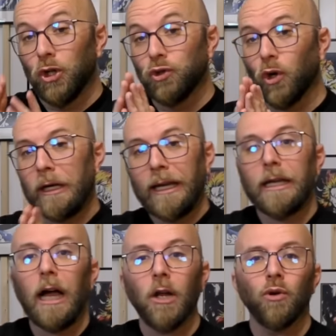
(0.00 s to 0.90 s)
Donc les
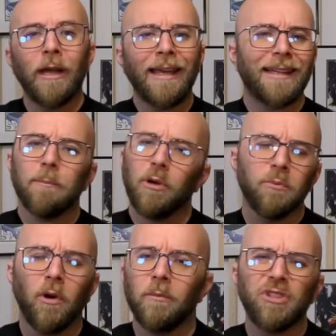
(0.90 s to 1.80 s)
gars, le like,
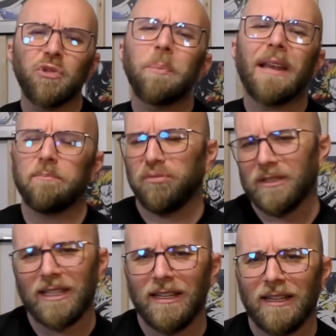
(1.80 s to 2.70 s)
l'abonnement, mais je suis pas là pour
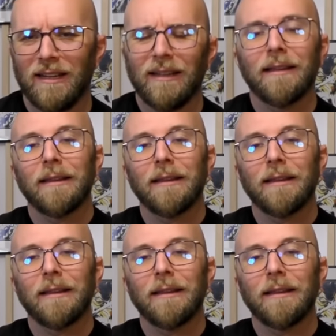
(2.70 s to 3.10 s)
ça les gars.